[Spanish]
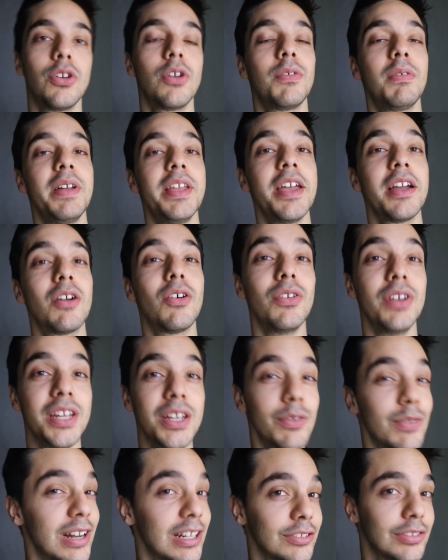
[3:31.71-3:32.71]
no fallé con
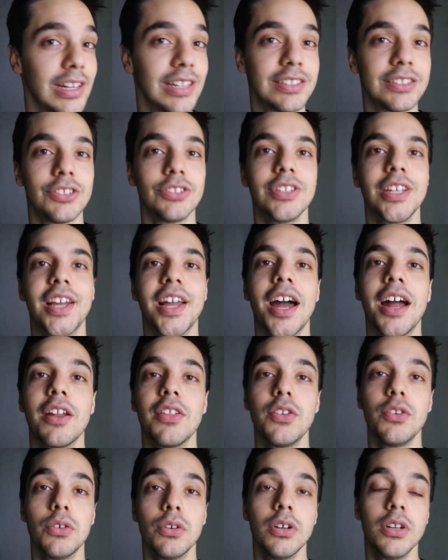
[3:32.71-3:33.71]
ni una sola sesión de
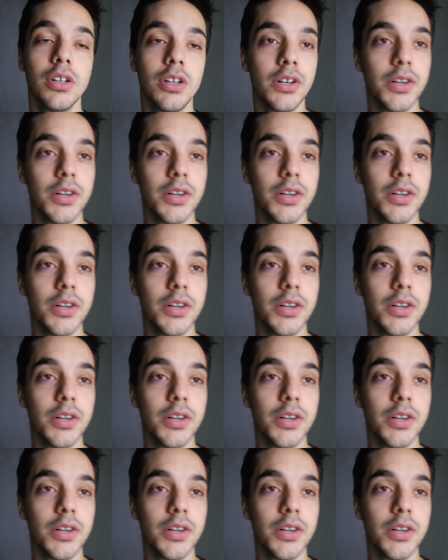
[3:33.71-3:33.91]
cardio.